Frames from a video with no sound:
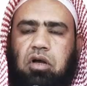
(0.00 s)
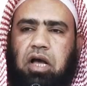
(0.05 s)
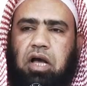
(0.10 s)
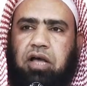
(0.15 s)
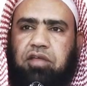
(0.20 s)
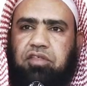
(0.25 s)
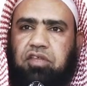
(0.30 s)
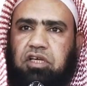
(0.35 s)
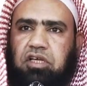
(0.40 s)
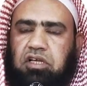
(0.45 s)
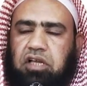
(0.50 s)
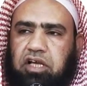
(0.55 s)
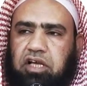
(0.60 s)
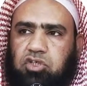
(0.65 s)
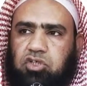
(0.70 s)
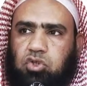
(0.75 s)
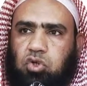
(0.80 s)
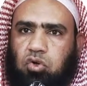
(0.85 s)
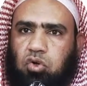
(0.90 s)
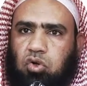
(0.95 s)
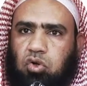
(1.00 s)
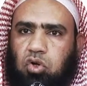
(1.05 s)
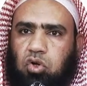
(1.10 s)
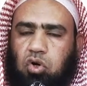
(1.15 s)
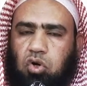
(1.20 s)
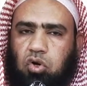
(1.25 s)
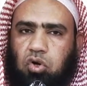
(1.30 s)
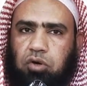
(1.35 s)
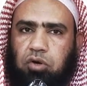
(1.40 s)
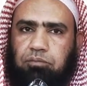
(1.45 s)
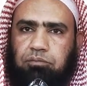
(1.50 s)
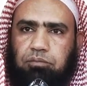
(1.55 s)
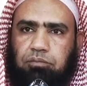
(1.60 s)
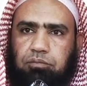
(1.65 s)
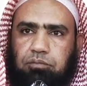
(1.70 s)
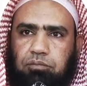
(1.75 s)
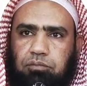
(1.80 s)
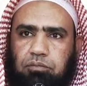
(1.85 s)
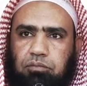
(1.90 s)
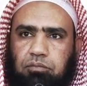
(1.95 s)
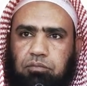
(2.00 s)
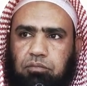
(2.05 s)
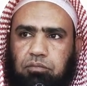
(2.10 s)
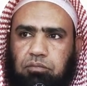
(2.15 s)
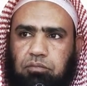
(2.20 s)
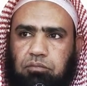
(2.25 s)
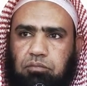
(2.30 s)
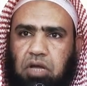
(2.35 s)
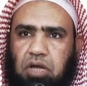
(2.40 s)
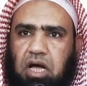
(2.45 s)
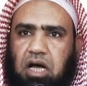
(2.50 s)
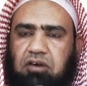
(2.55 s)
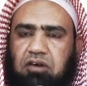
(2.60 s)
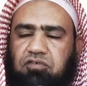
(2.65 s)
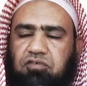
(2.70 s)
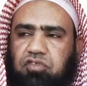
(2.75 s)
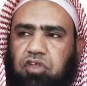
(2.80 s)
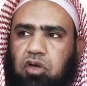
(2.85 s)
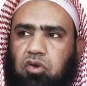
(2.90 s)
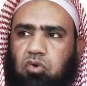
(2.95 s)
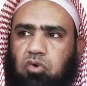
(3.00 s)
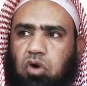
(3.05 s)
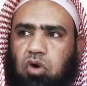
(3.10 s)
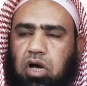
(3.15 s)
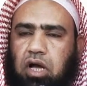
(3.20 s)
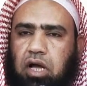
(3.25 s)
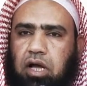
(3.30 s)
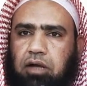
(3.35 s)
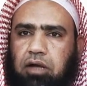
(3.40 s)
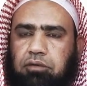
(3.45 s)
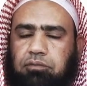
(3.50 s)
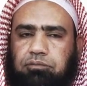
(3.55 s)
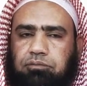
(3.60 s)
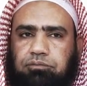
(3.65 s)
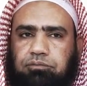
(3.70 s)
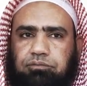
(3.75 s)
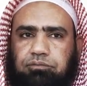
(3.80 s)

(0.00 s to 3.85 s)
هذه الأشهر الحرم ما أفضلها